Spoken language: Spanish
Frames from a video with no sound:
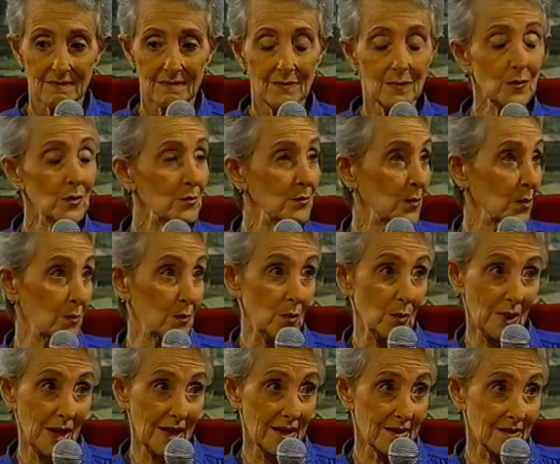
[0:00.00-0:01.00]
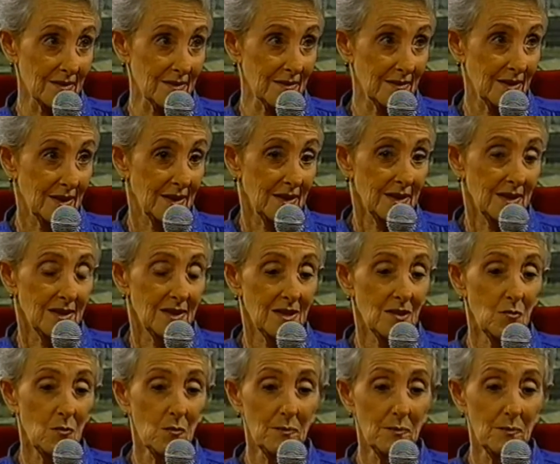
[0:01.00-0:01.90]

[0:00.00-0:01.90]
muy popular, es un